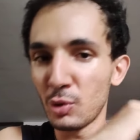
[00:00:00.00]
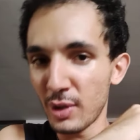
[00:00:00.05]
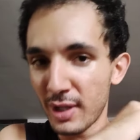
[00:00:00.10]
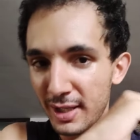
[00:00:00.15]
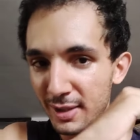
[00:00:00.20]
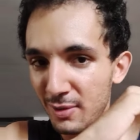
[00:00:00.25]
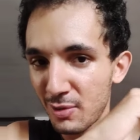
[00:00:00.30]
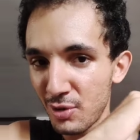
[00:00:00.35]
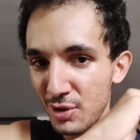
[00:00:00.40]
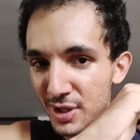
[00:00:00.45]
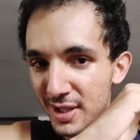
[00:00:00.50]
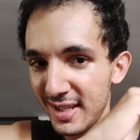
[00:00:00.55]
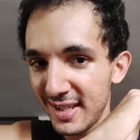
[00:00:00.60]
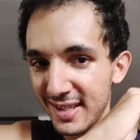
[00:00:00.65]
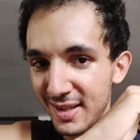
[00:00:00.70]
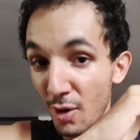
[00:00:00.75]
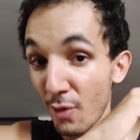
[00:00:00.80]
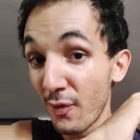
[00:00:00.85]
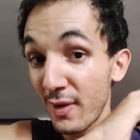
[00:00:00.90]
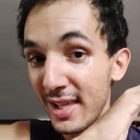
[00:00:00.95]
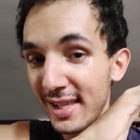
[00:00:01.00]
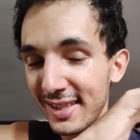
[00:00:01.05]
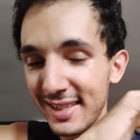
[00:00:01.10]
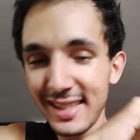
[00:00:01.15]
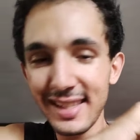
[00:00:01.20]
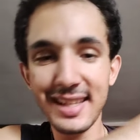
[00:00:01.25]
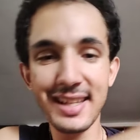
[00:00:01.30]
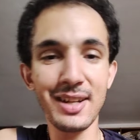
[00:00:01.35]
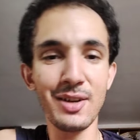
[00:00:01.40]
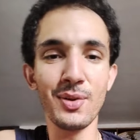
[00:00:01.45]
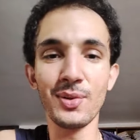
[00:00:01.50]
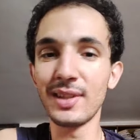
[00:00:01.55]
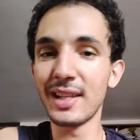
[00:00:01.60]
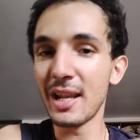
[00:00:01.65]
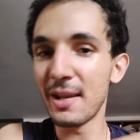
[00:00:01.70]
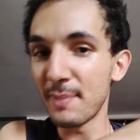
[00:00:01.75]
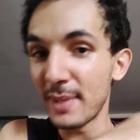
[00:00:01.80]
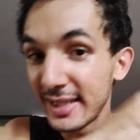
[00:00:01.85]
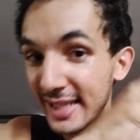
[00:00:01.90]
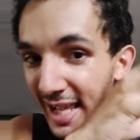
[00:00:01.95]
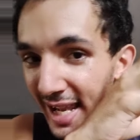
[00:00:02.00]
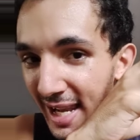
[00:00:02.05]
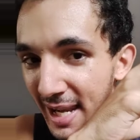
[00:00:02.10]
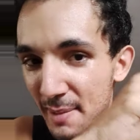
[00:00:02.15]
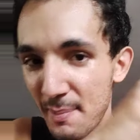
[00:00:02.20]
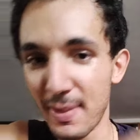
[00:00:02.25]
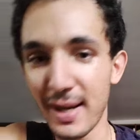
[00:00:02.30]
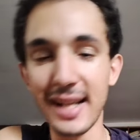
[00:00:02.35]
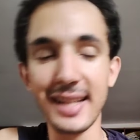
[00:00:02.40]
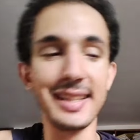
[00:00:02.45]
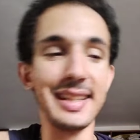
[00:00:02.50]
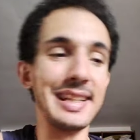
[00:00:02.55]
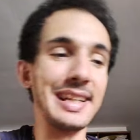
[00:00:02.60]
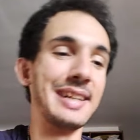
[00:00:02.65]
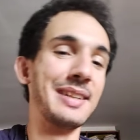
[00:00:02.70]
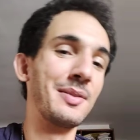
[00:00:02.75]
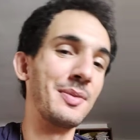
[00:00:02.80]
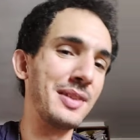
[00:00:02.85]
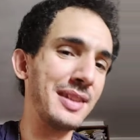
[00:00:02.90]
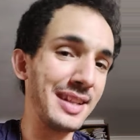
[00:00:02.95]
era così roventi che erano delle padelle in pratica,